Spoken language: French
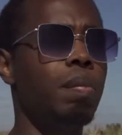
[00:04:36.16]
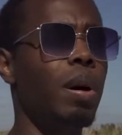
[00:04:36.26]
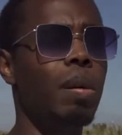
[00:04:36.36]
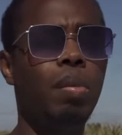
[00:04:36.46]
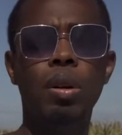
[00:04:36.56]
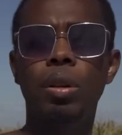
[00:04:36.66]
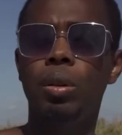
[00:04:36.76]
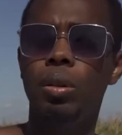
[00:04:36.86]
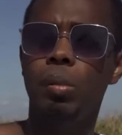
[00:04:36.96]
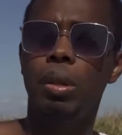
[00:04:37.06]
par rapport euh,
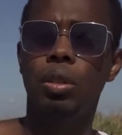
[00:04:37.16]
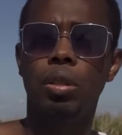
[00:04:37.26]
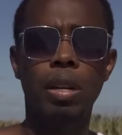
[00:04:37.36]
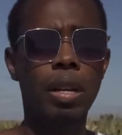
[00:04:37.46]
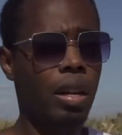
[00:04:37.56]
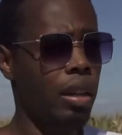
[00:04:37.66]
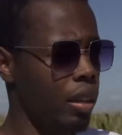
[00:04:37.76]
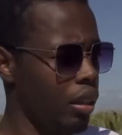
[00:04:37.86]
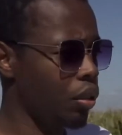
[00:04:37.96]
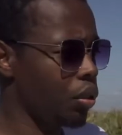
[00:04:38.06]
au témoin de Jéhovah.
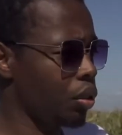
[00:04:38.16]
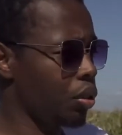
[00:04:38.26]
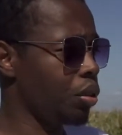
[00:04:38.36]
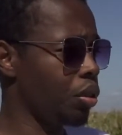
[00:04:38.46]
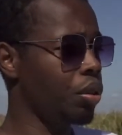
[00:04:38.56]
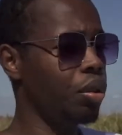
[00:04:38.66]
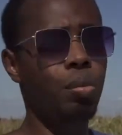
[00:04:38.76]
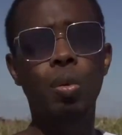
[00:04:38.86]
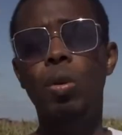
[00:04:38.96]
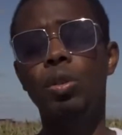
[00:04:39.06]
le
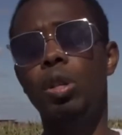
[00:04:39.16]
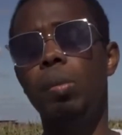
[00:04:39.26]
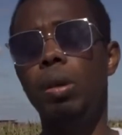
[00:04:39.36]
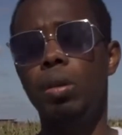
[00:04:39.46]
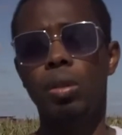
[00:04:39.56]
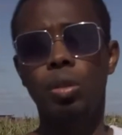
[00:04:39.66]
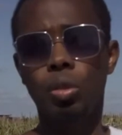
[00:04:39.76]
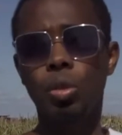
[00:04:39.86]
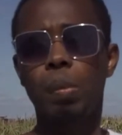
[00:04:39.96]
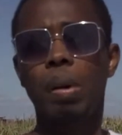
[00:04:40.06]
pourquoi du comment, je
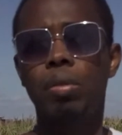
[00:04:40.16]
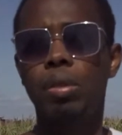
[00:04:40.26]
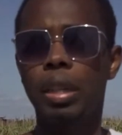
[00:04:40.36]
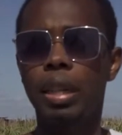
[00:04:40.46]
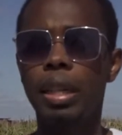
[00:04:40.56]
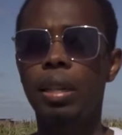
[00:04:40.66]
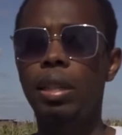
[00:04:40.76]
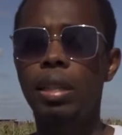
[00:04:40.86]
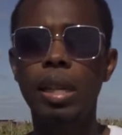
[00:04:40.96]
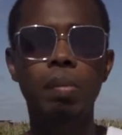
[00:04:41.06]
ne saurais pas vous l'écrire
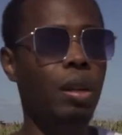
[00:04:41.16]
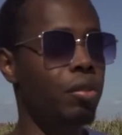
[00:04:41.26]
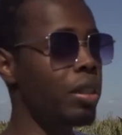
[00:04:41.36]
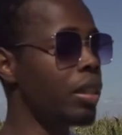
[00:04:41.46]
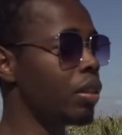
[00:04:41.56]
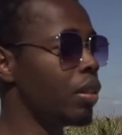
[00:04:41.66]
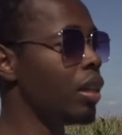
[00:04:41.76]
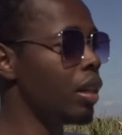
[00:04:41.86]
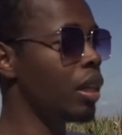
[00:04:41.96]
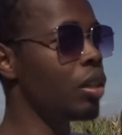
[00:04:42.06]
en détail, mais le fait est
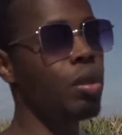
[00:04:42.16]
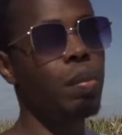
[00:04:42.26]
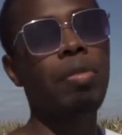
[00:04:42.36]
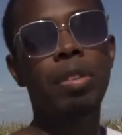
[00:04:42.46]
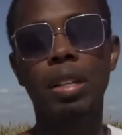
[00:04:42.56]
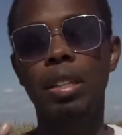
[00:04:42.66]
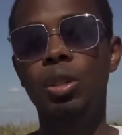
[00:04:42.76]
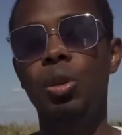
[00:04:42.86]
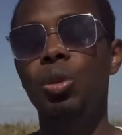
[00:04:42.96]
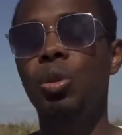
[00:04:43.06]
qu'ils ne veulent pas faire
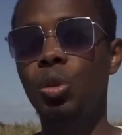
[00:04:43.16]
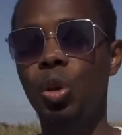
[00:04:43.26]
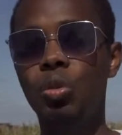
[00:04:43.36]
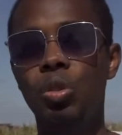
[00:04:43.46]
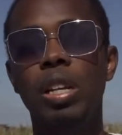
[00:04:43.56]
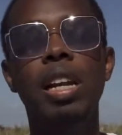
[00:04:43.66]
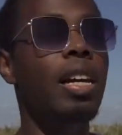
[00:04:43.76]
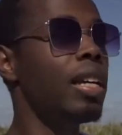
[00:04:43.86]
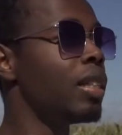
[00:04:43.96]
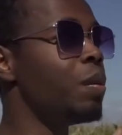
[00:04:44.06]
l'échange transfusionnel.
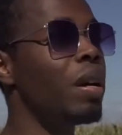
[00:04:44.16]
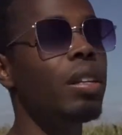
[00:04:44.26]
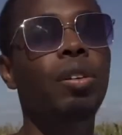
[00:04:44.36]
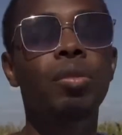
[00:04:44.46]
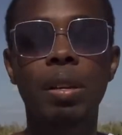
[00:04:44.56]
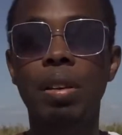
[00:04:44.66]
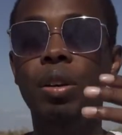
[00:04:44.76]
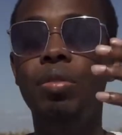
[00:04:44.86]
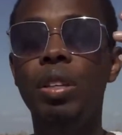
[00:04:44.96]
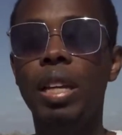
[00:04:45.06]
Si maintenant vous avez
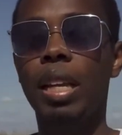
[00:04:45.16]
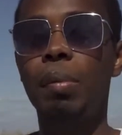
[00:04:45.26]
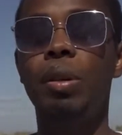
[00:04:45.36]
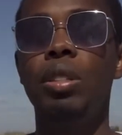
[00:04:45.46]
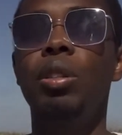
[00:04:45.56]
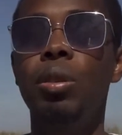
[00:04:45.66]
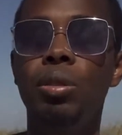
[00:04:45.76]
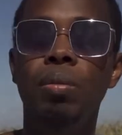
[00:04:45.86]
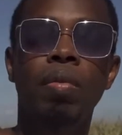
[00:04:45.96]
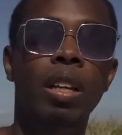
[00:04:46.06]
un enfant qui a
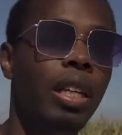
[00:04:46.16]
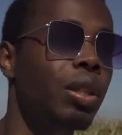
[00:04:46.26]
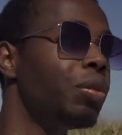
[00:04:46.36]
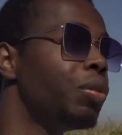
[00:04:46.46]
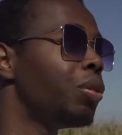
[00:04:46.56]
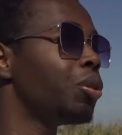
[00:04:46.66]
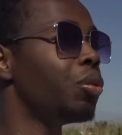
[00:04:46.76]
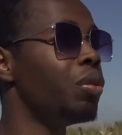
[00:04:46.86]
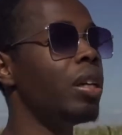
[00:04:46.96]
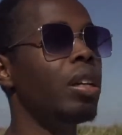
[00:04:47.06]
drépanocytose et que vous vous
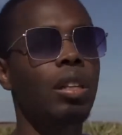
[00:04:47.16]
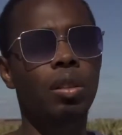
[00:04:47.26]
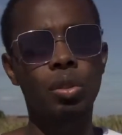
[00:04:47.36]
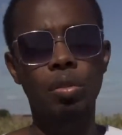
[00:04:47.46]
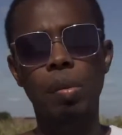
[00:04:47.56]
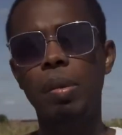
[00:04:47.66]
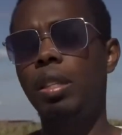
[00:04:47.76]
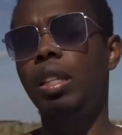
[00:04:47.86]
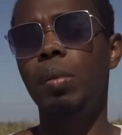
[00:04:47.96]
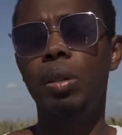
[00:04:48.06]
retrouvez dans une famille
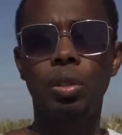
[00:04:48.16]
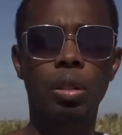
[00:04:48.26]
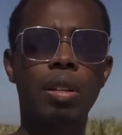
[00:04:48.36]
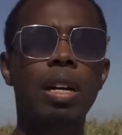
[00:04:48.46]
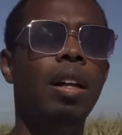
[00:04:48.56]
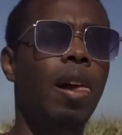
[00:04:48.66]
de témoins de Jéhovah,